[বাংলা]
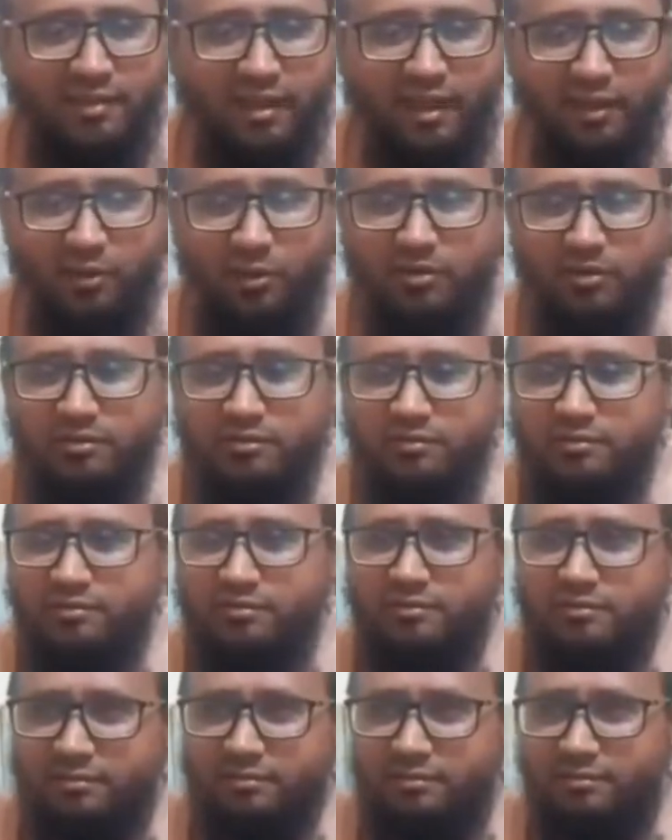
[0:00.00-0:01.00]
এখন
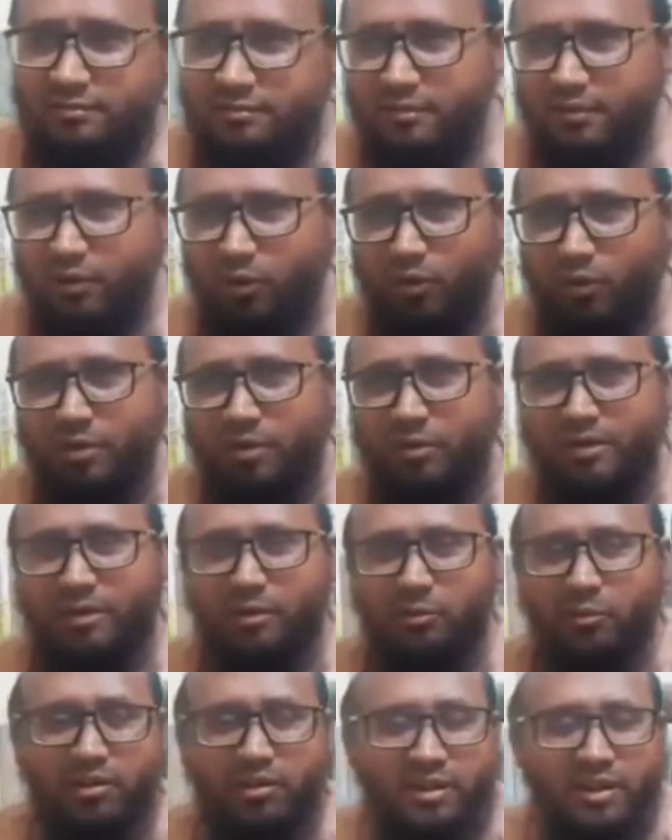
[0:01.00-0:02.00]
কথাবার্তা
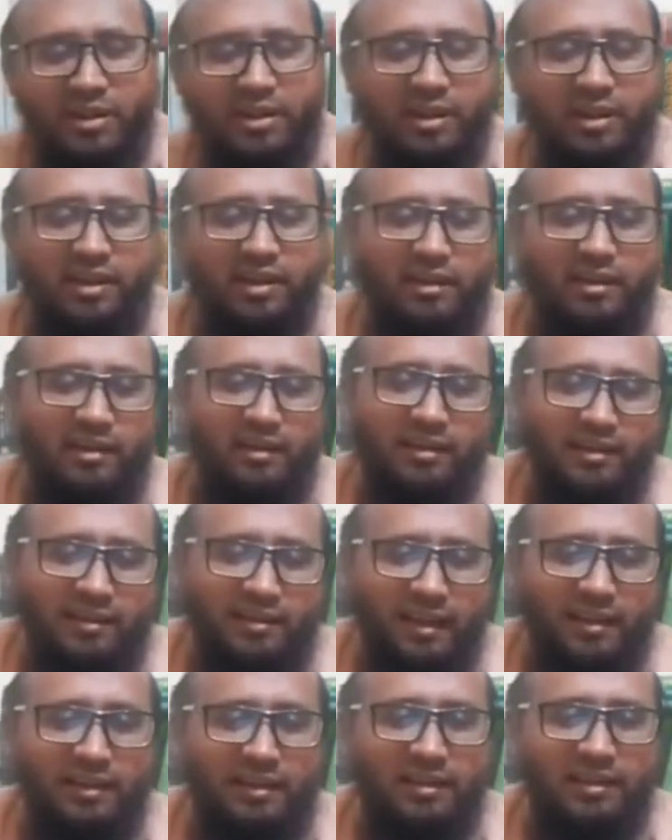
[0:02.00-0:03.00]
বলতে গিয়ে
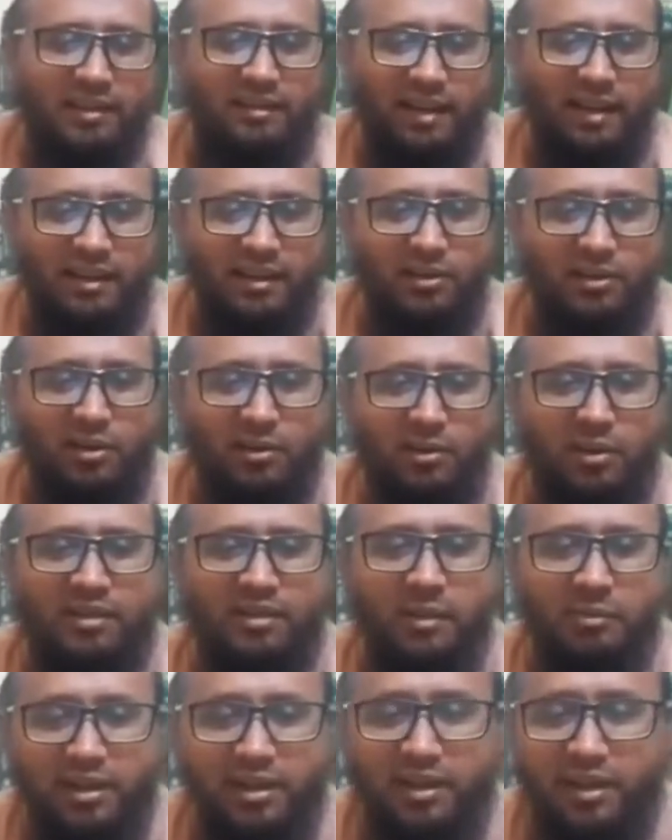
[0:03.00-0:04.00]
তাদের দিকে তাকিয়ে কথা বলা
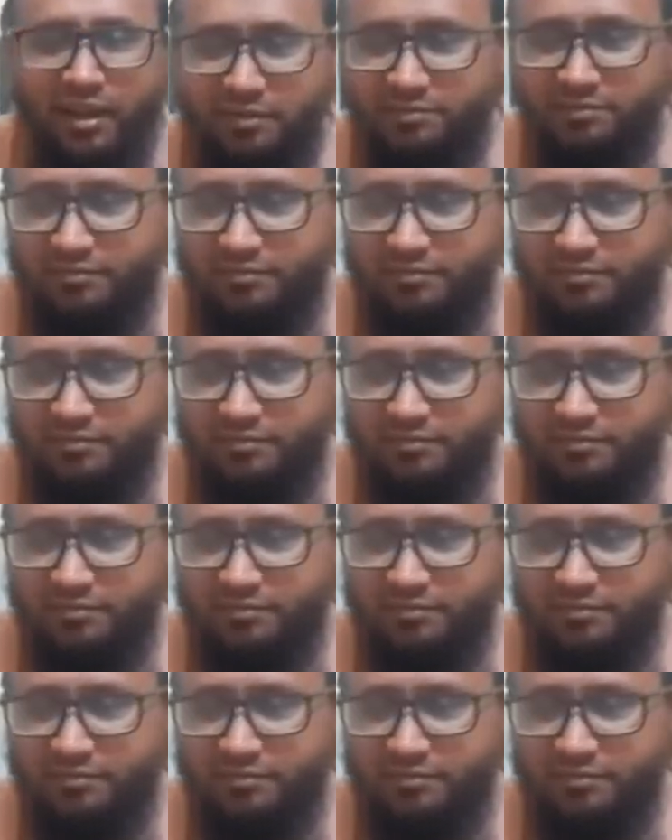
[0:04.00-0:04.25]
যাবে কি না